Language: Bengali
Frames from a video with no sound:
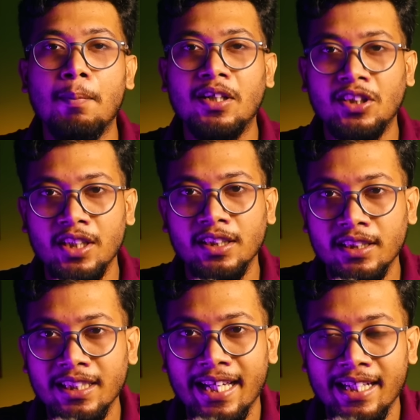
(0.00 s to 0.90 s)

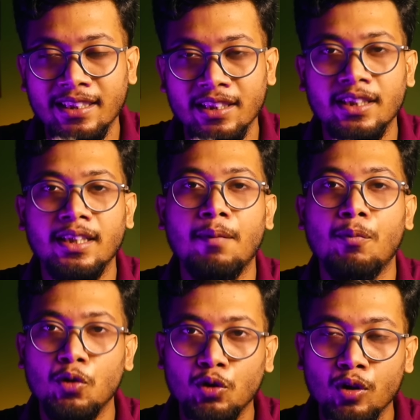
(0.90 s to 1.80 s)
পক্ষীরাজের যে ক্যারেক্টার সেটা
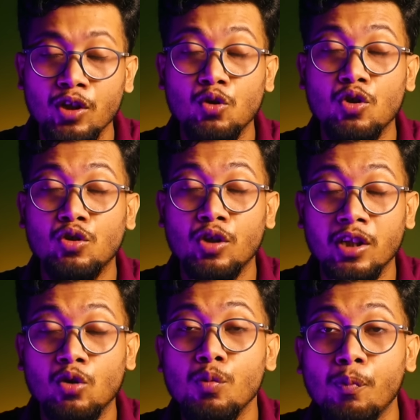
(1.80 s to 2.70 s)
অ্যাপ্রোচ করে চরিত্রটা
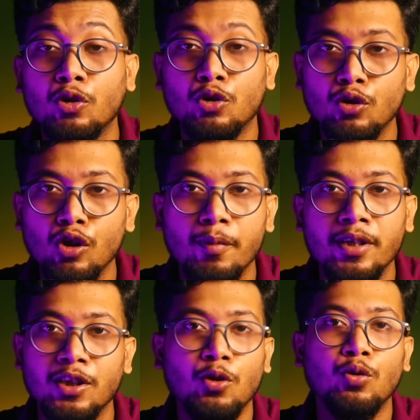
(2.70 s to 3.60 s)
তার খুব পছন্দ হয়
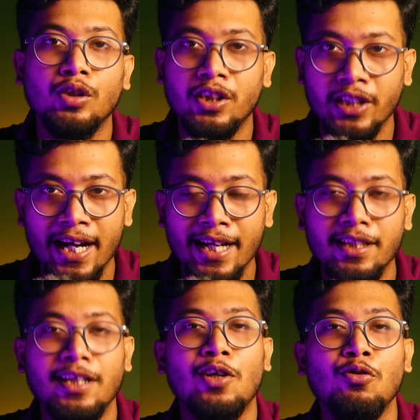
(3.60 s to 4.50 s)
বাট সে করতে চায় না
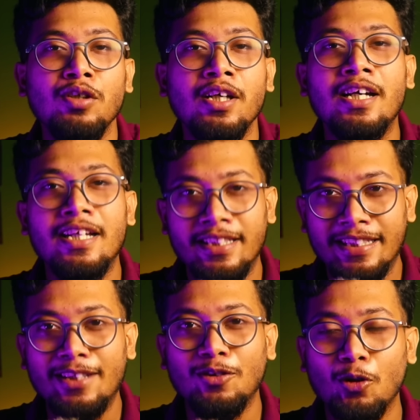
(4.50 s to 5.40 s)
তার কারণ
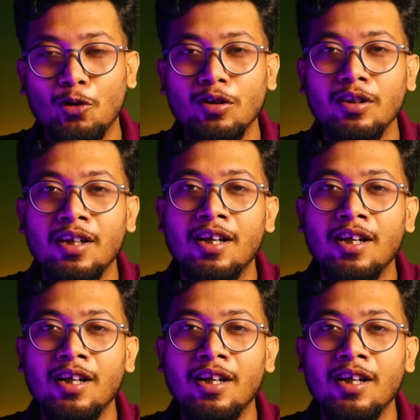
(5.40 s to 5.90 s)
সে তখন